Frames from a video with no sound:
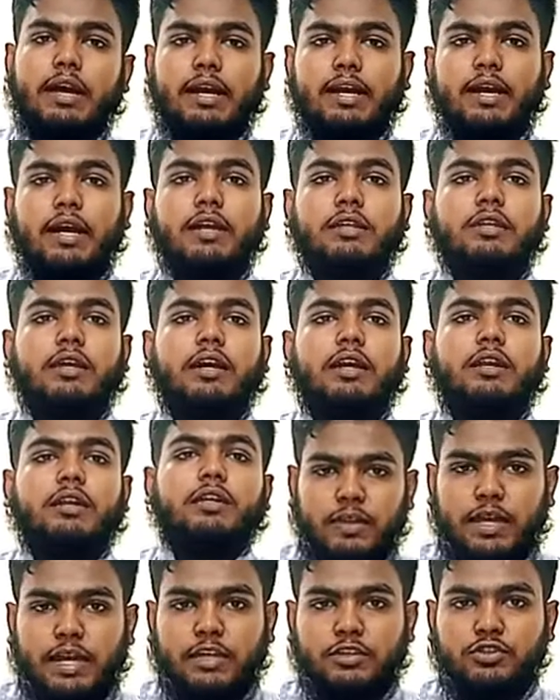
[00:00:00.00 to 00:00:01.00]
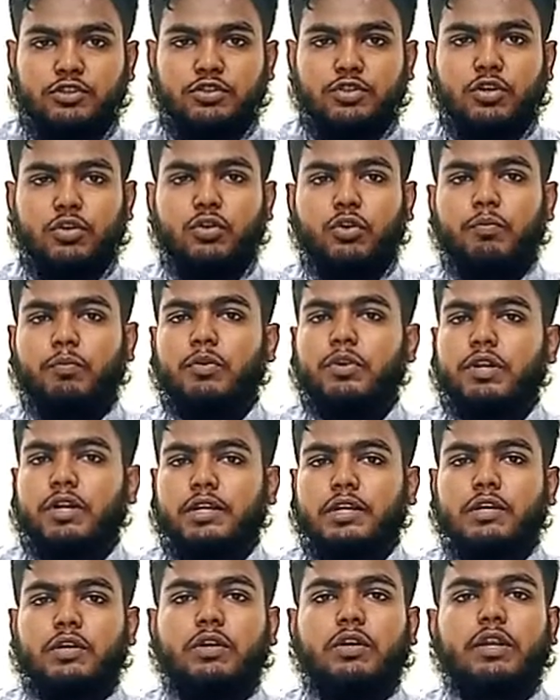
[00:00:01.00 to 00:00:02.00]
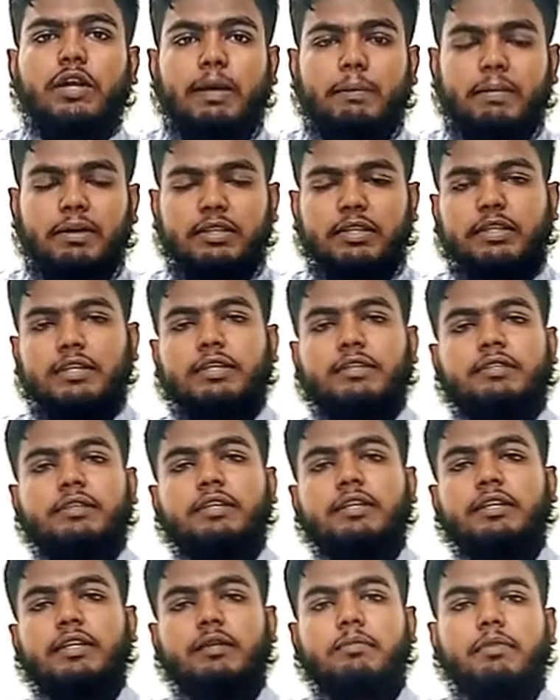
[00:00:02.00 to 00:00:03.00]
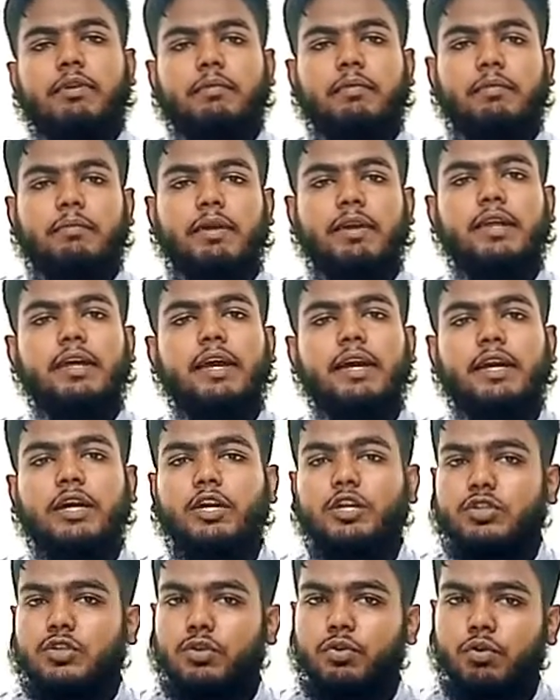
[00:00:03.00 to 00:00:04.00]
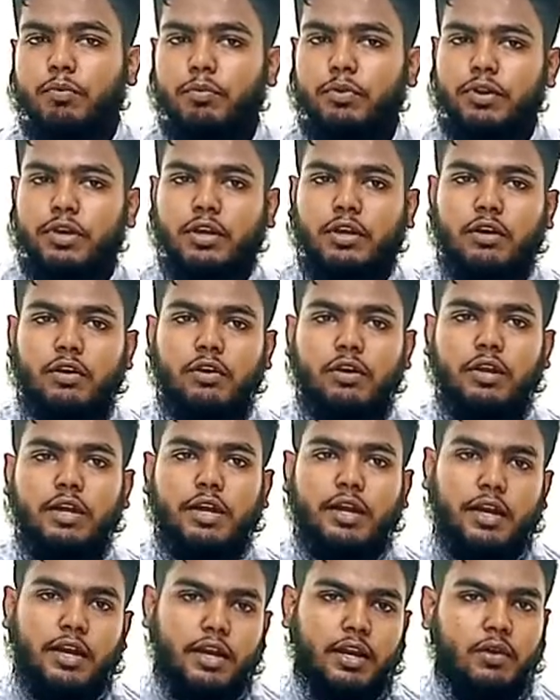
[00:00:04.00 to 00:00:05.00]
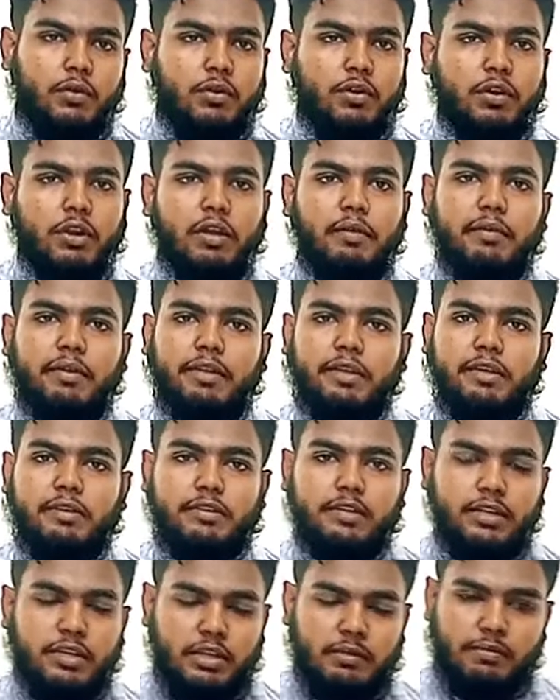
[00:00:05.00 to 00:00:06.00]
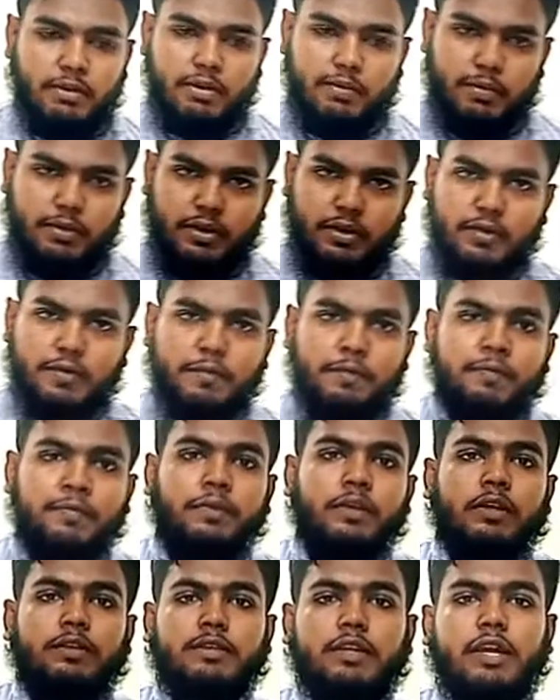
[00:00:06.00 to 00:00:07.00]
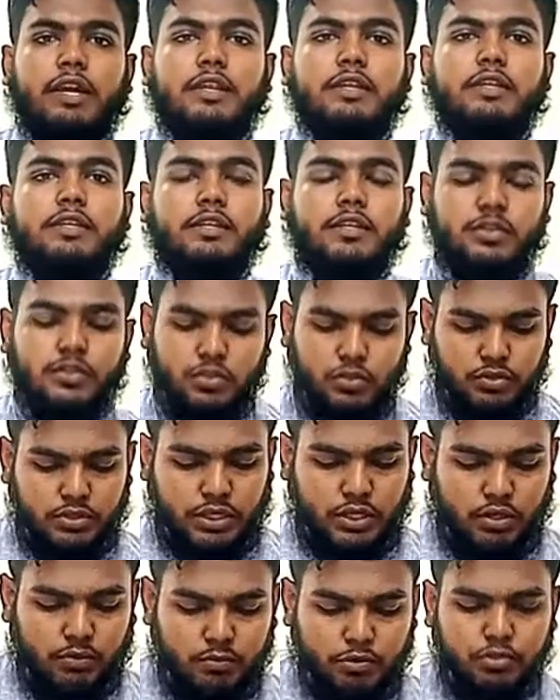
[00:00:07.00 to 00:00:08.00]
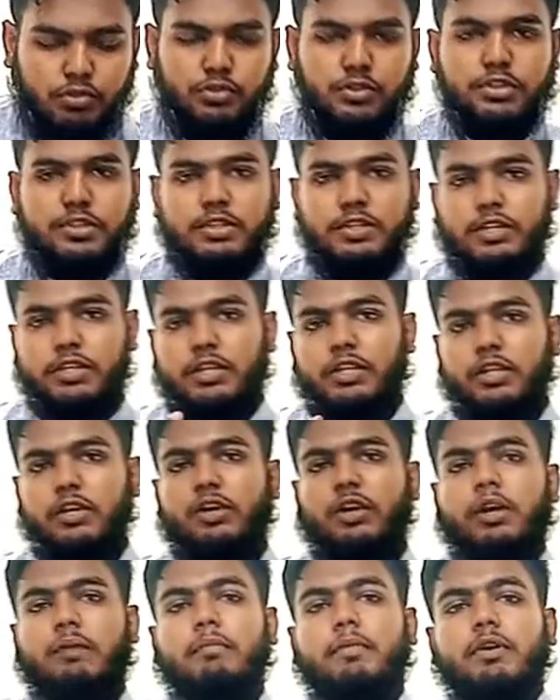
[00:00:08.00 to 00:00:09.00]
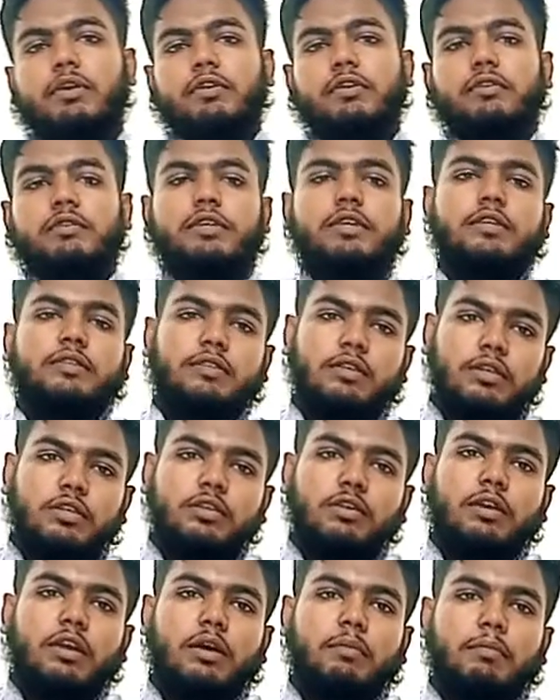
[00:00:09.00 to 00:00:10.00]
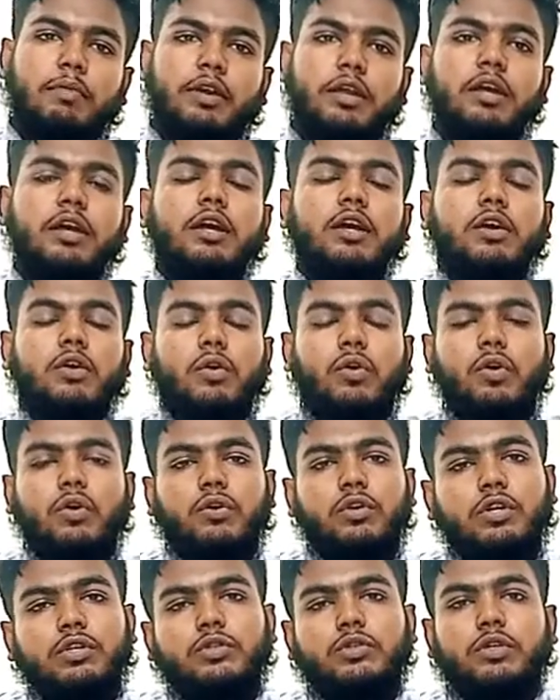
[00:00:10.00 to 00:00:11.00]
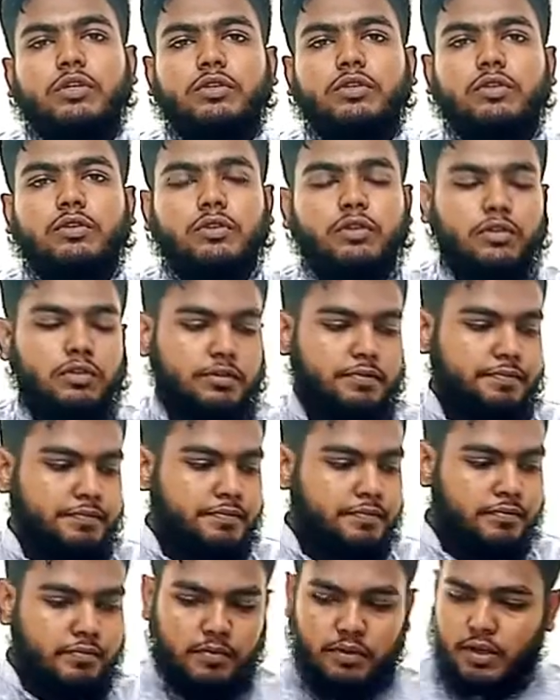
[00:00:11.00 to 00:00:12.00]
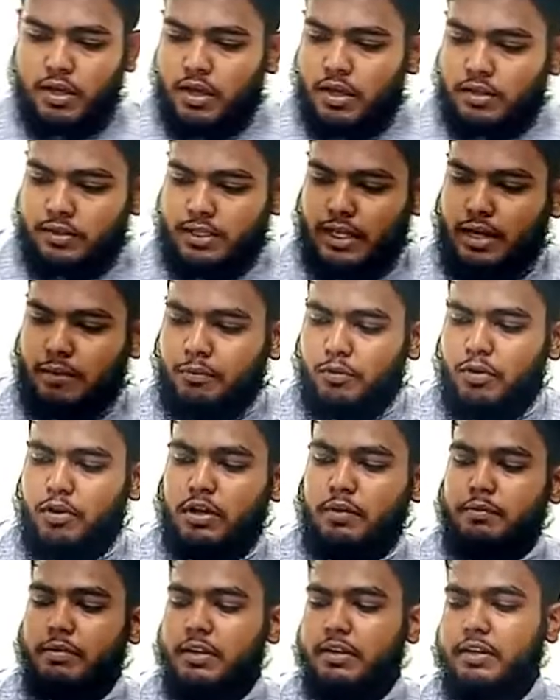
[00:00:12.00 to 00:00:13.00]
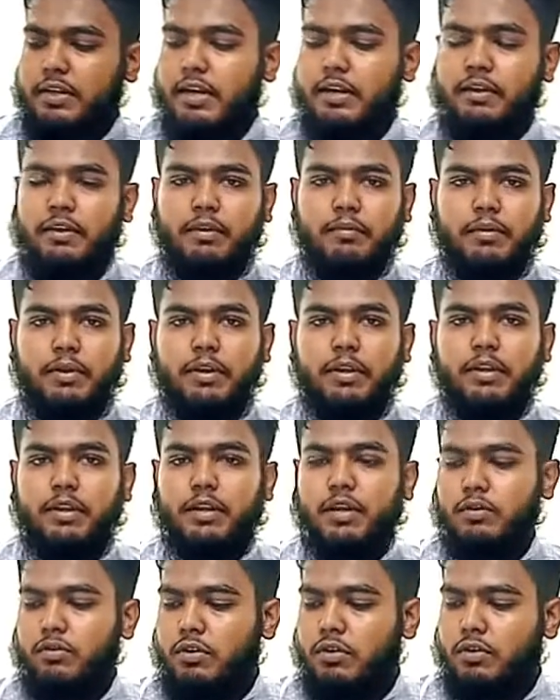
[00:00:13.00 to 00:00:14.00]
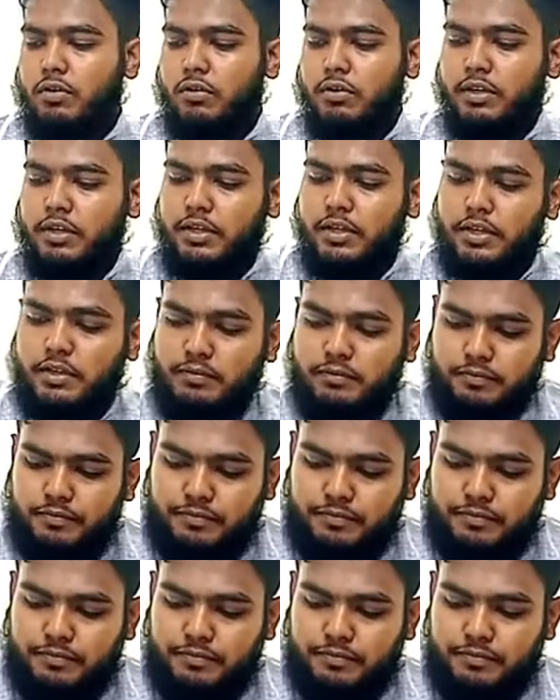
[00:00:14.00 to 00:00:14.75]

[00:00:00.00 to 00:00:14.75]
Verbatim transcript: এক হাজার একশো নব্বই টাকা হলে আমাদের কাছে নিতে পারবেন মানে এগারোশো নব্বই টাকা হলে এই রাউটারটি আমাদের কাছে নিতে পারবেন যারা নিতে ইচ্ছুক তারা অবশ্যই স্ক্রিনে দেওয়া নাম্বার রয়েছে স্ক্রিনে দেওয়া নাম্বারে কল করে যোগাযোগ করুন তারপর আমরা টেন্ডা ব্র্যান্ডের রাউটারগুলো দেখি